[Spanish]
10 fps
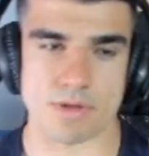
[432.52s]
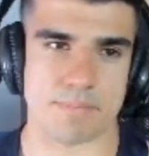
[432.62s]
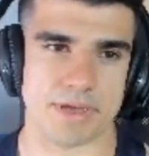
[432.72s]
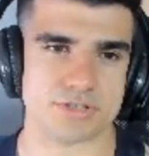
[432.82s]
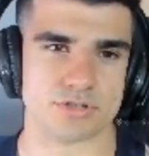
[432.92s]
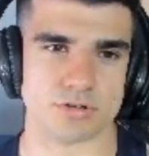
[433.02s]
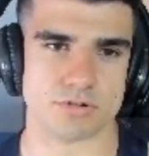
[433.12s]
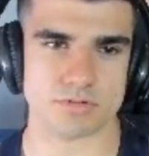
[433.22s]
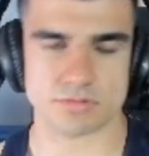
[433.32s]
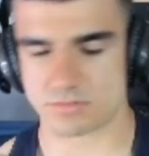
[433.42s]
después pecho. Ya...
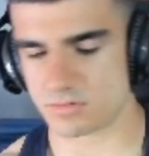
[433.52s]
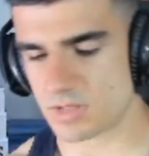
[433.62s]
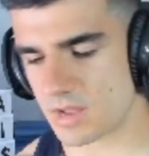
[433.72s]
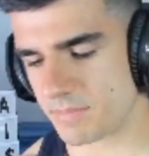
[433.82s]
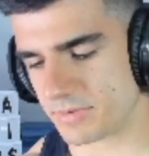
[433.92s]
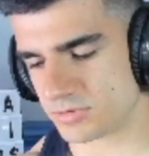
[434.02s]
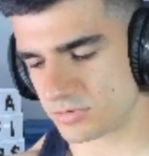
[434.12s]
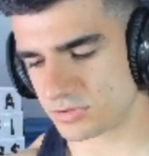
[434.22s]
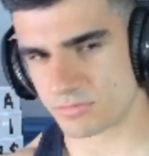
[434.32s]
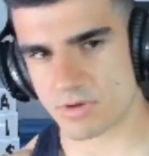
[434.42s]
El
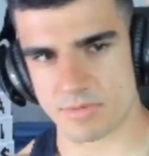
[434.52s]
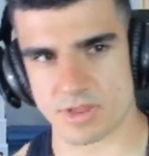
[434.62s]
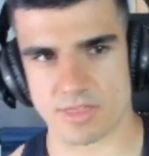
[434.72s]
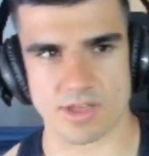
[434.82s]
no una mierda,